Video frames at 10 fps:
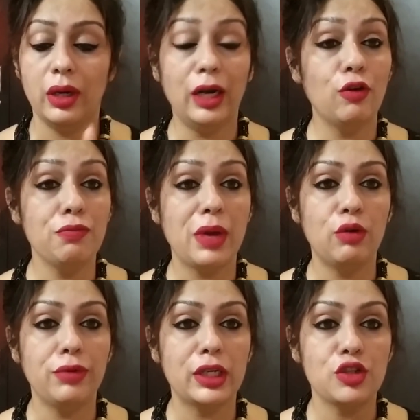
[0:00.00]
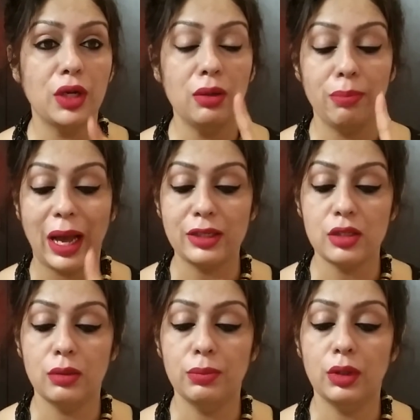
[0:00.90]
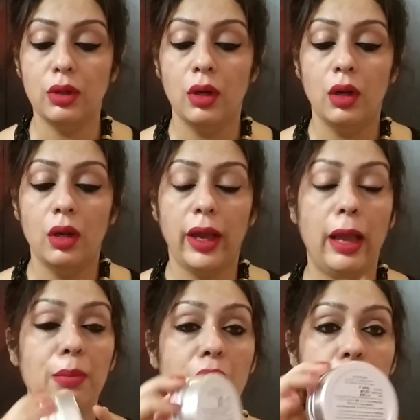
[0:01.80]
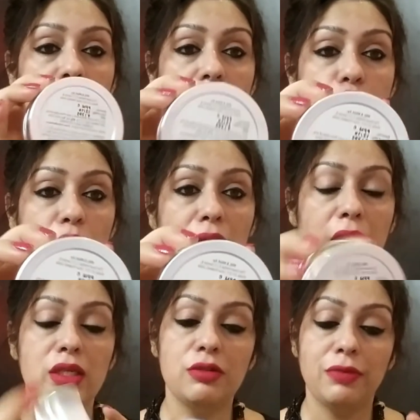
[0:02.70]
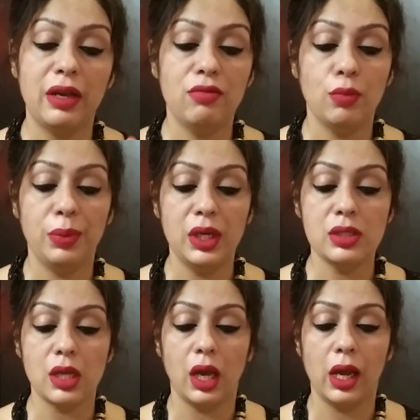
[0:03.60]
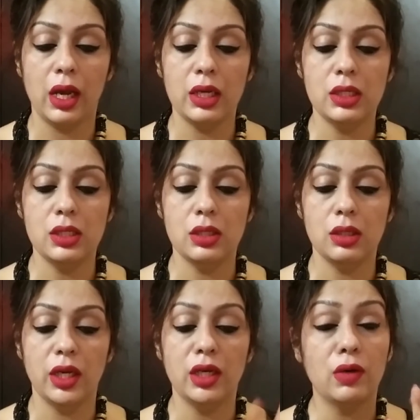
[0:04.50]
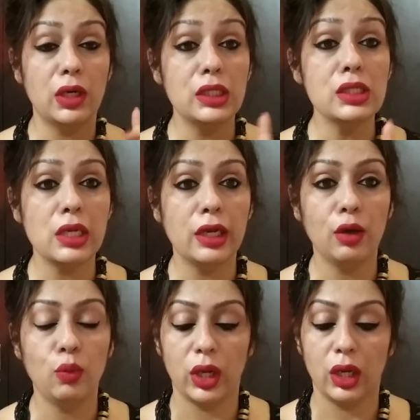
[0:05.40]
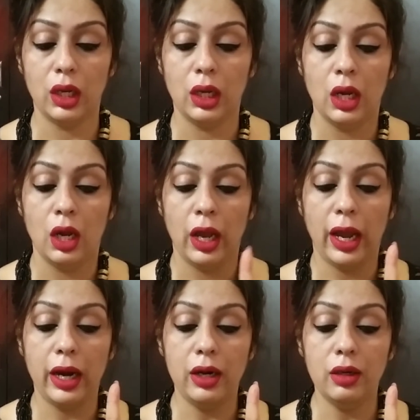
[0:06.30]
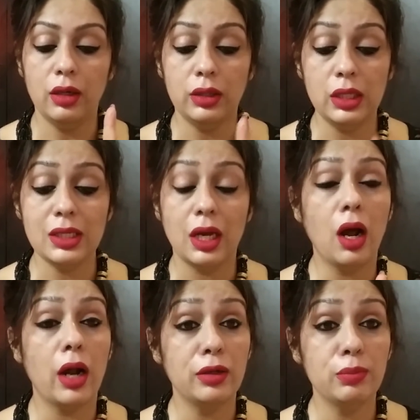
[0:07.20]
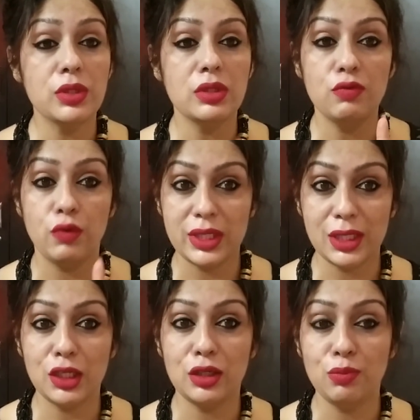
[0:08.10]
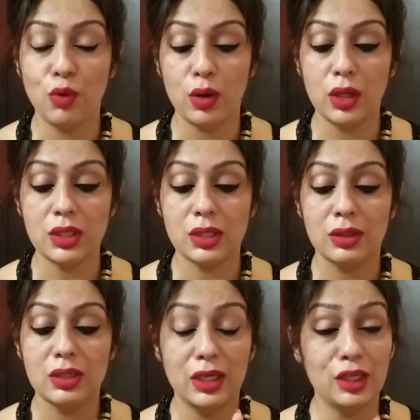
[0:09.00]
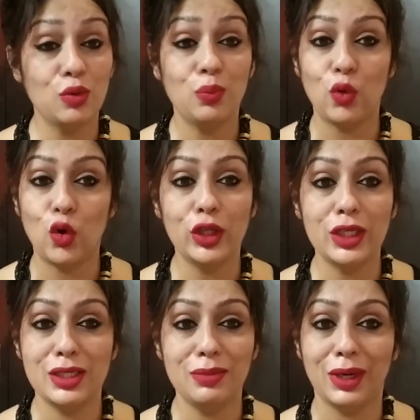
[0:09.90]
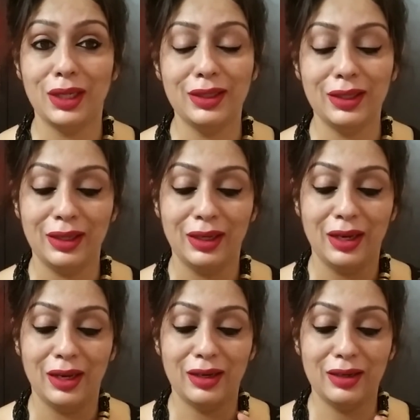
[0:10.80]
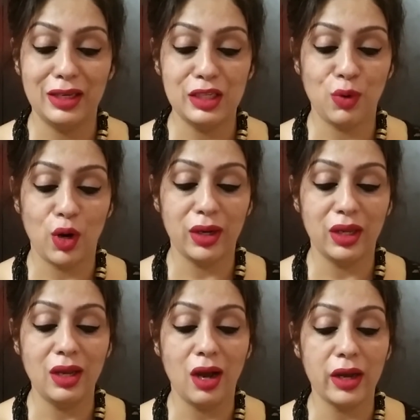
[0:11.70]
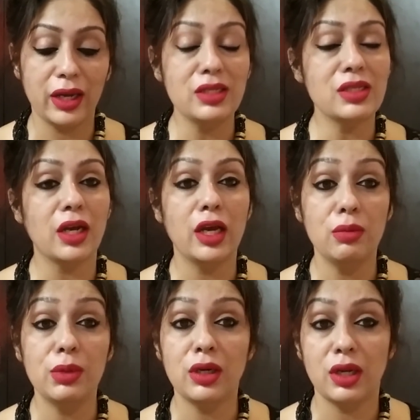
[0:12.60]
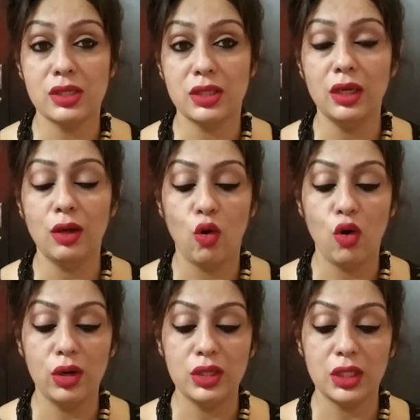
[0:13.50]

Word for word: डेट ऑफ मैन्युफैक्चरिंग बैच नंबर एम आर पी ट्वेल्व नाइन्टी फाइव रुपीज़ एंड इन्ग्रीडियंट्स लिखे हुए हैं एंड दीज आर हंड्रेड परसेंट वेजिटेरियन प्रोडक्ट्स ये जो बहुत अच्छी बात है uh, इस प्रोडक्ट की अगेंस्ट एनिमल टेस्टिंग और